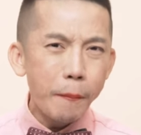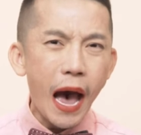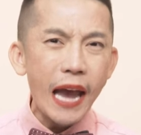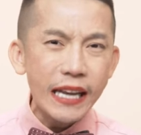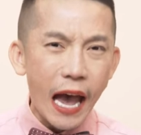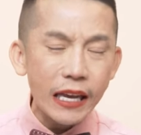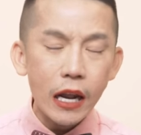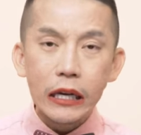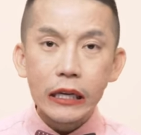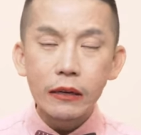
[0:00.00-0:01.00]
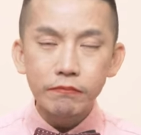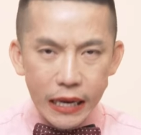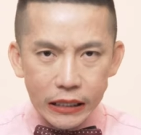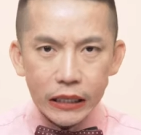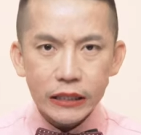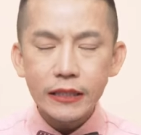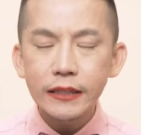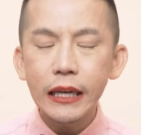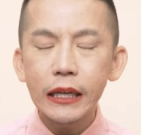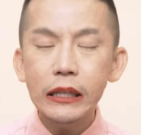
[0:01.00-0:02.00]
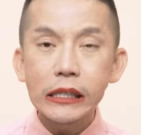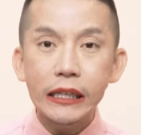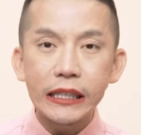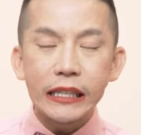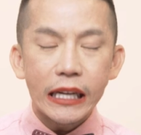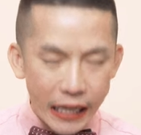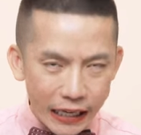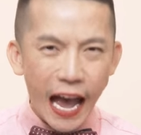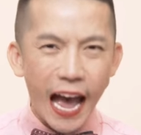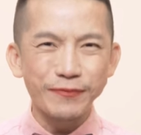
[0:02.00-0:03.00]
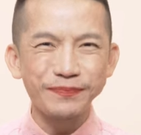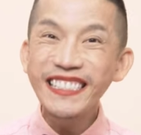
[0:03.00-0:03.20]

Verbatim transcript: ภายในหรือไม่เกินสิ้นเดือนนี้นั่นเองค่ะ